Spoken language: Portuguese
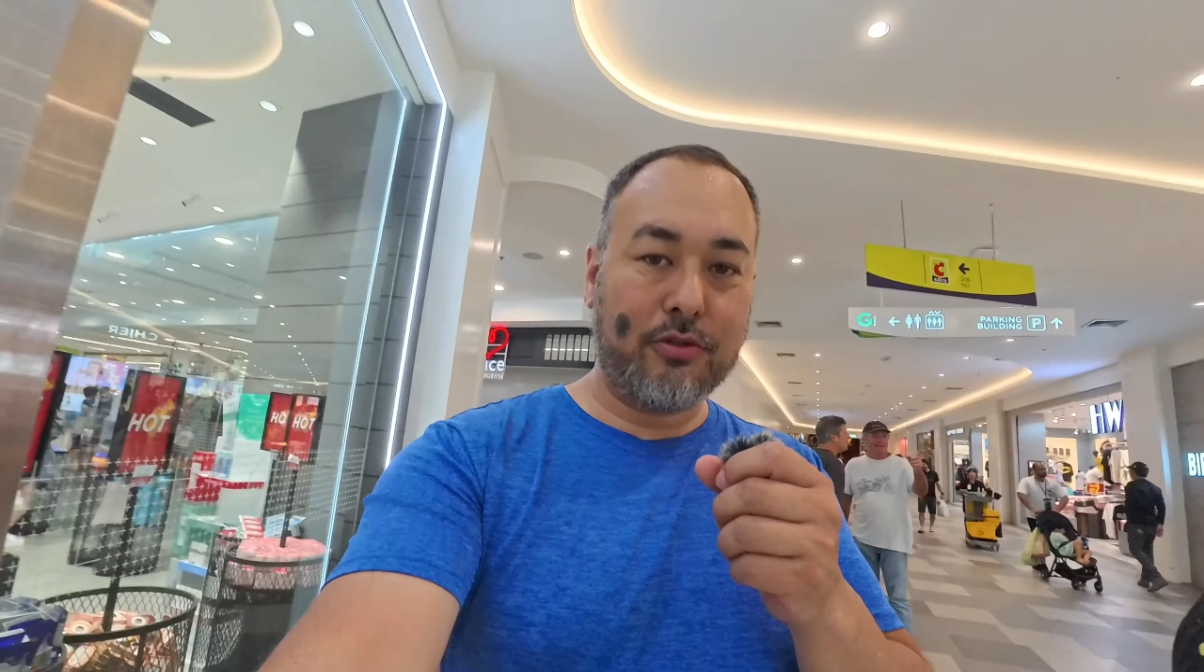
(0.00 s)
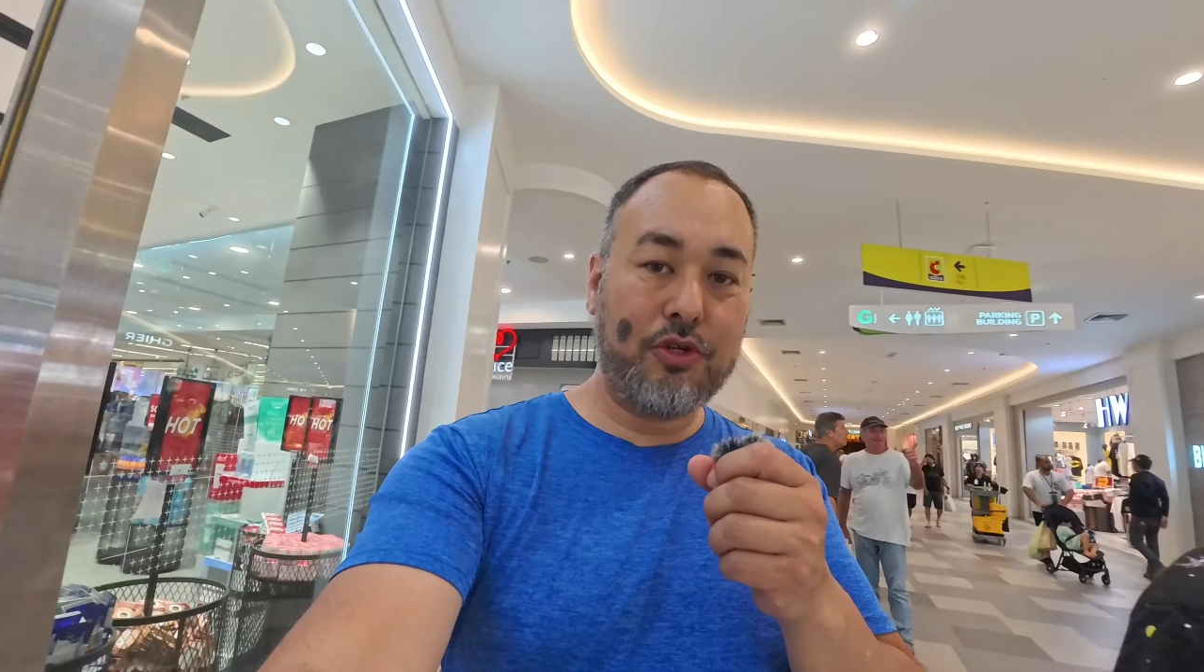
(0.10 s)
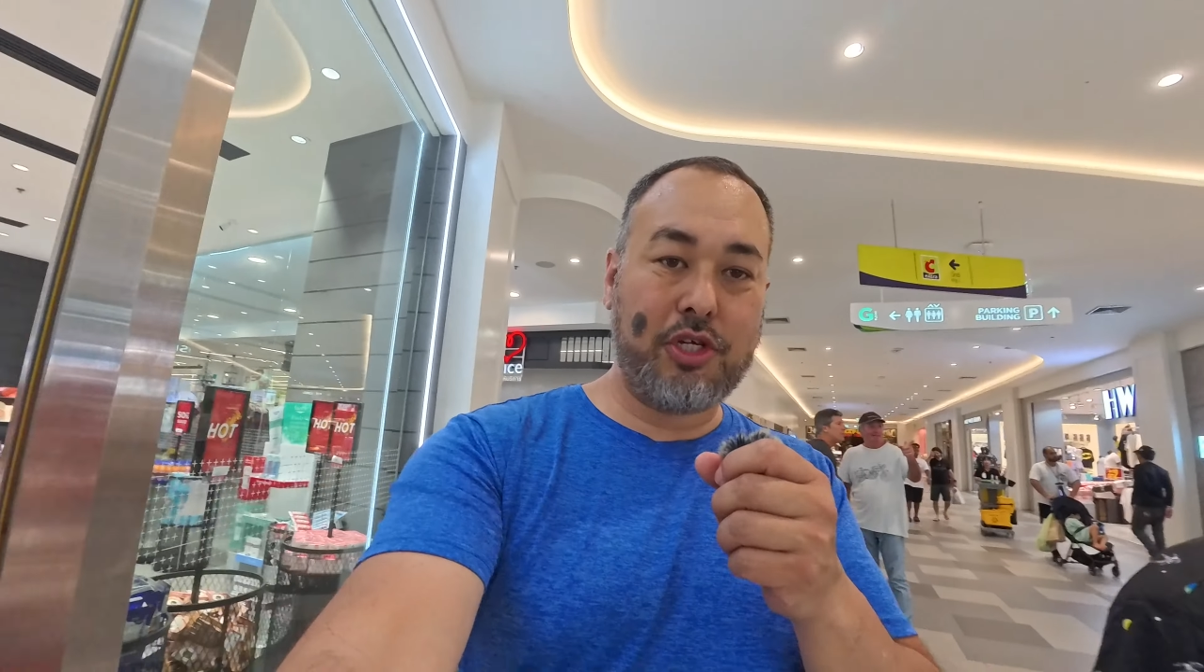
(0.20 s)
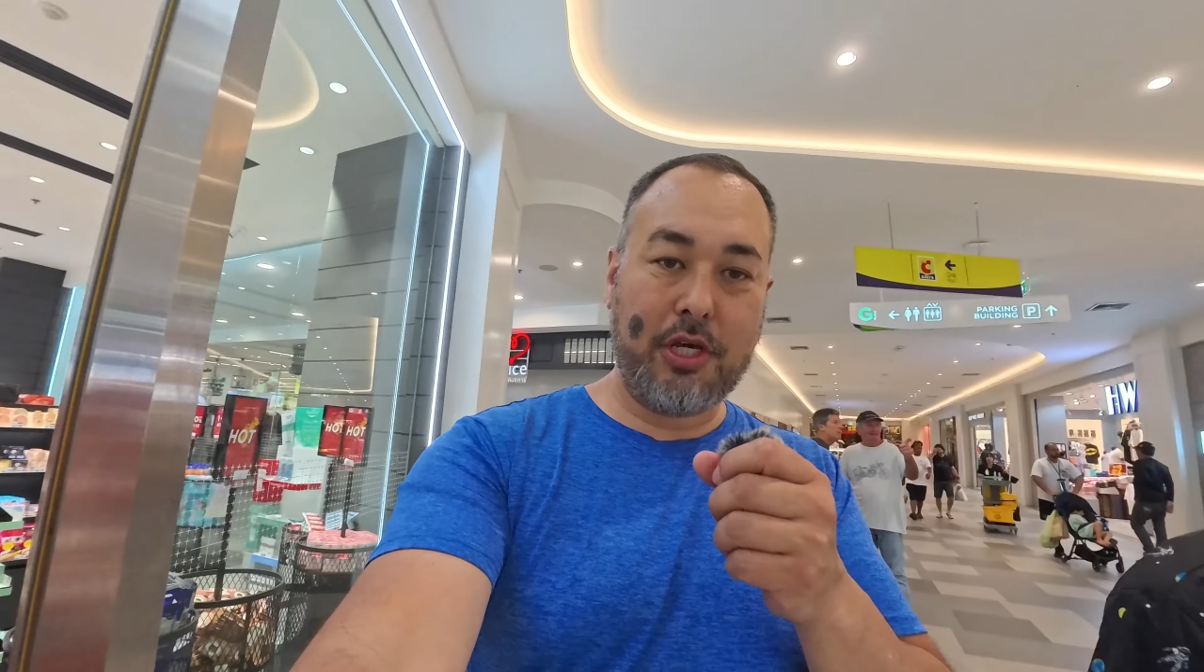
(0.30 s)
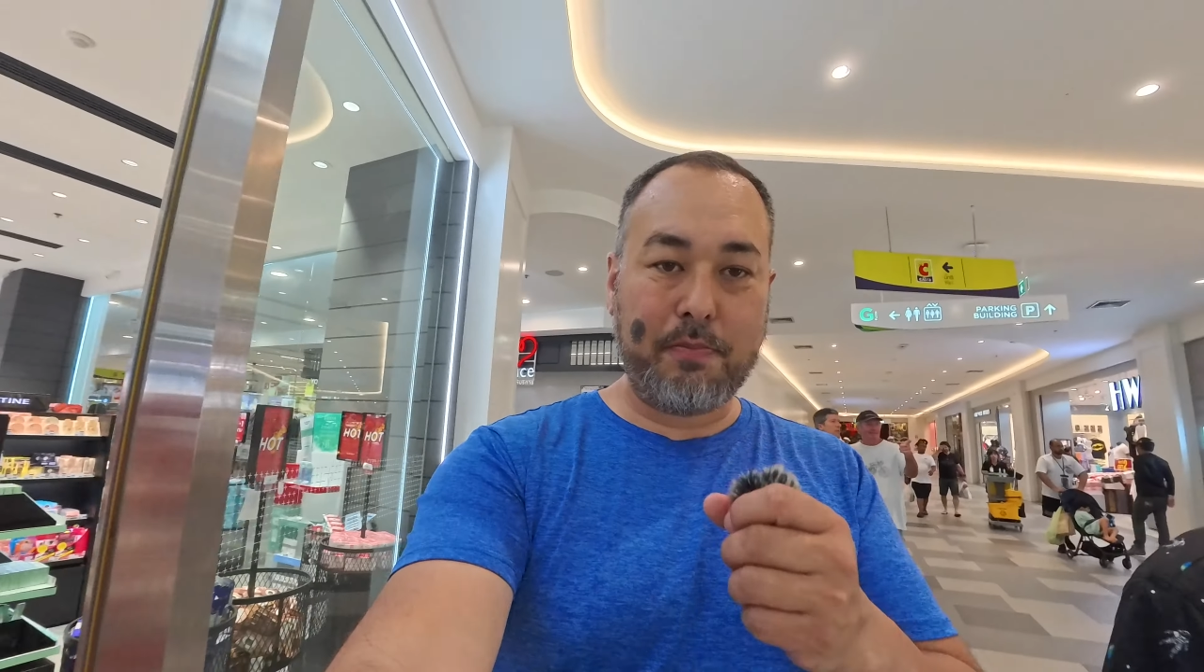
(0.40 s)
de um
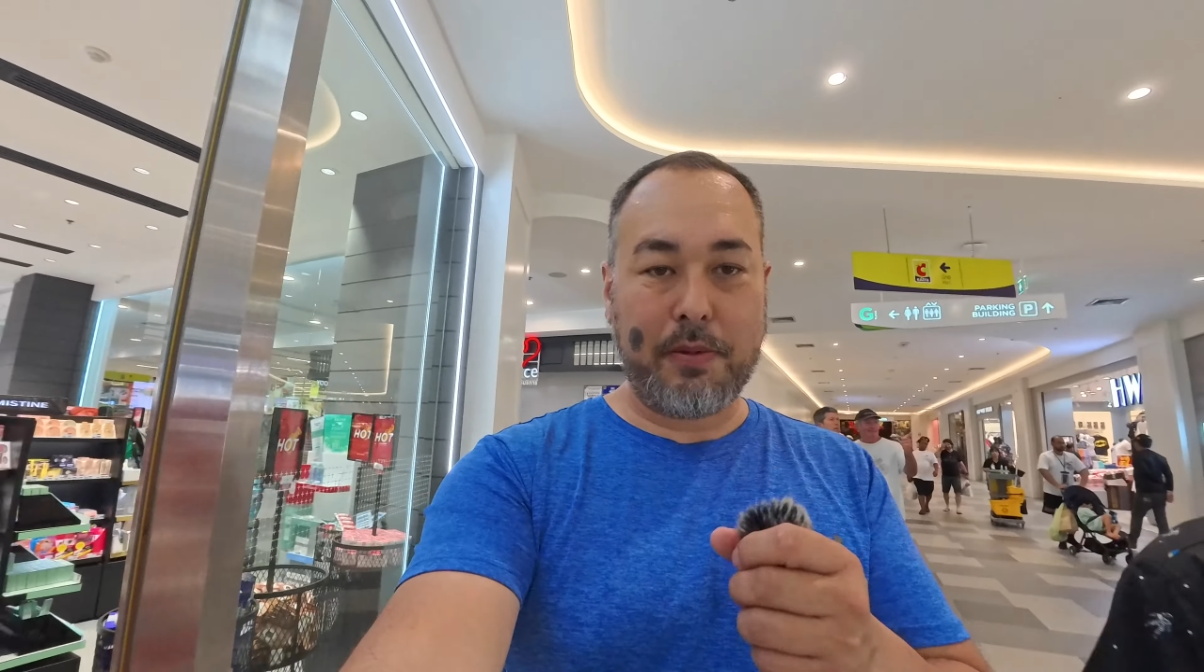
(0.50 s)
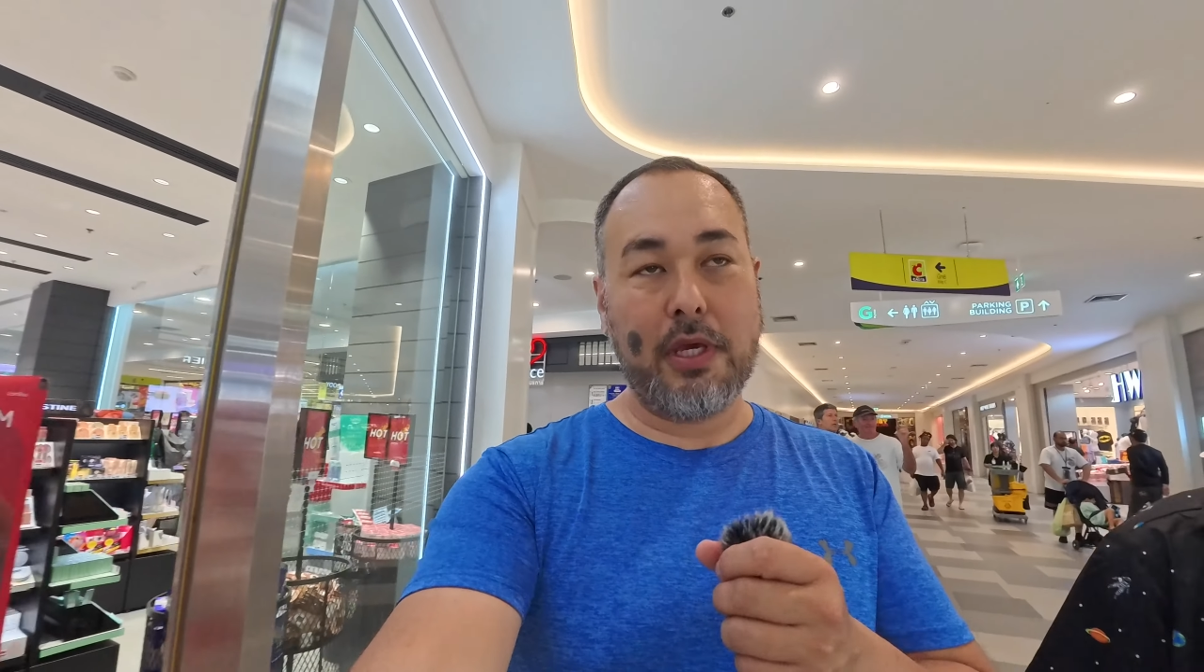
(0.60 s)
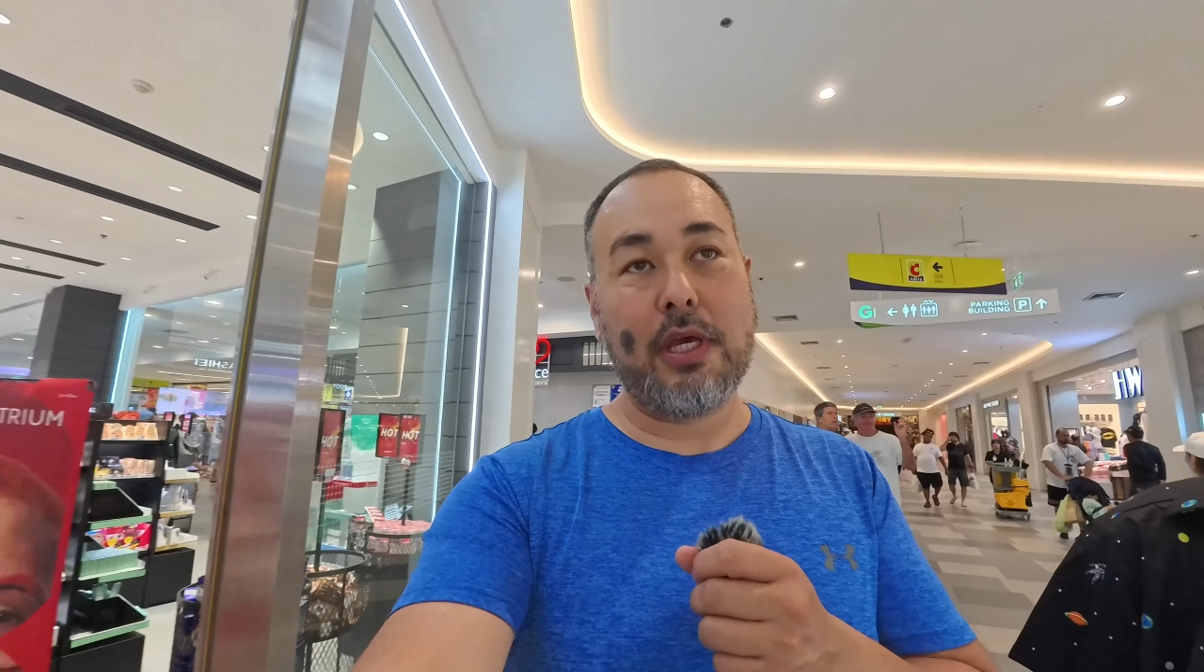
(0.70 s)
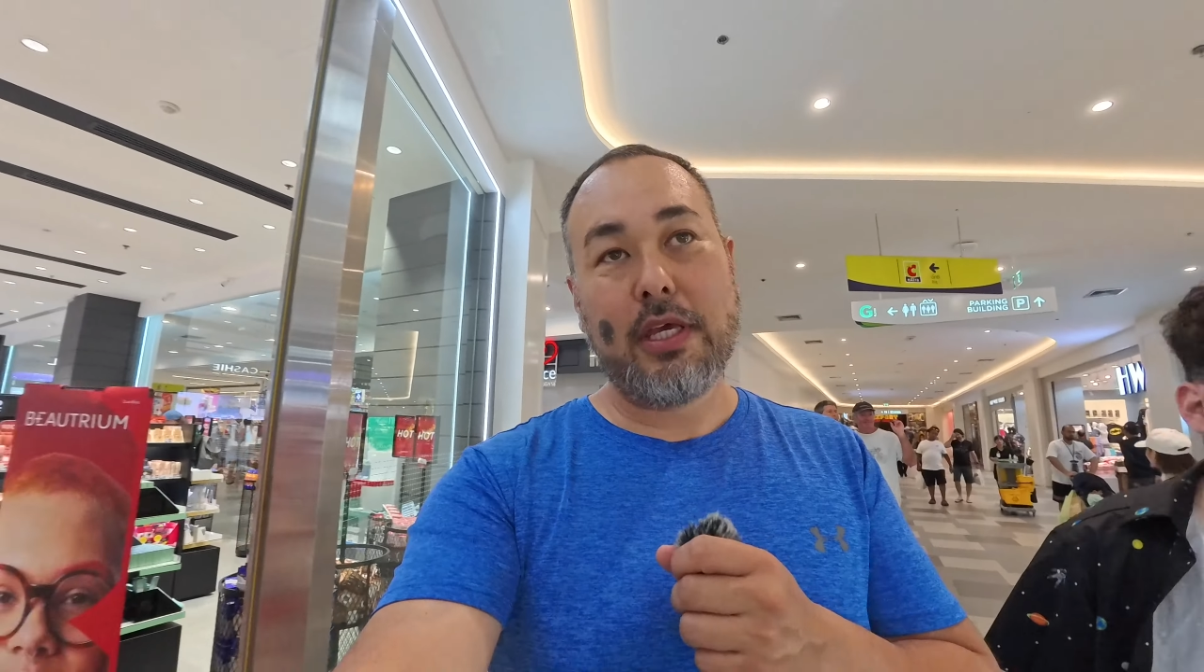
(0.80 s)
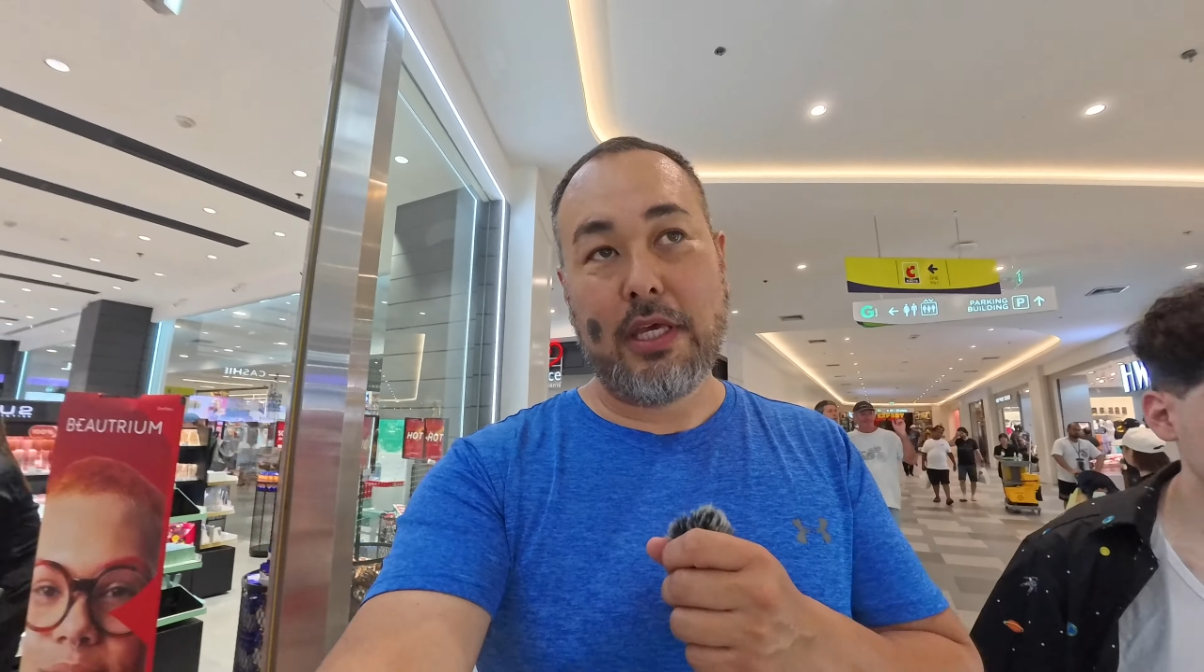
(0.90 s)
chip.